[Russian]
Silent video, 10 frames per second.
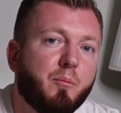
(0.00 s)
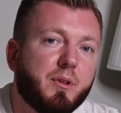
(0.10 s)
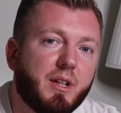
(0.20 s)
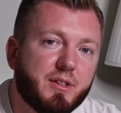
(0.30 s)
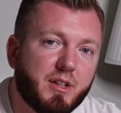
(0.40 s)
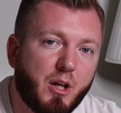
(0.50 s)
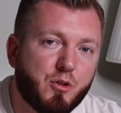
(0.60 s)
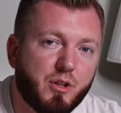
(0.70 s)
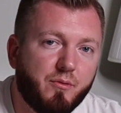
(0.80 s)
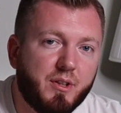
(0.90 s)

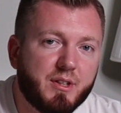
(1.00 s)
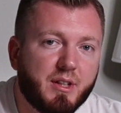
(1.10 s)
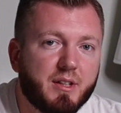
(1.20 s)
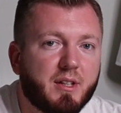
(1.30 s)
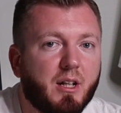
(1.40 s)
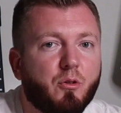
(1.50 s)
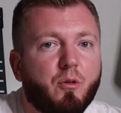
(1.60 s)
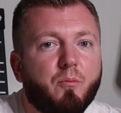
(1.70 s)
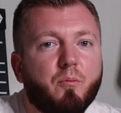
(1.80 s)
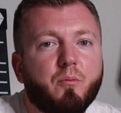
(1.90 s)
Потрясающий виски, с
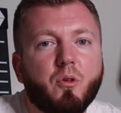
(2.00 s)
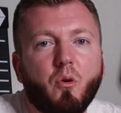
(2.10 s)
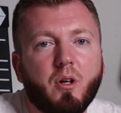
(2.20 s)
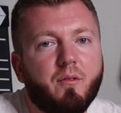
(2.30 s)
которым много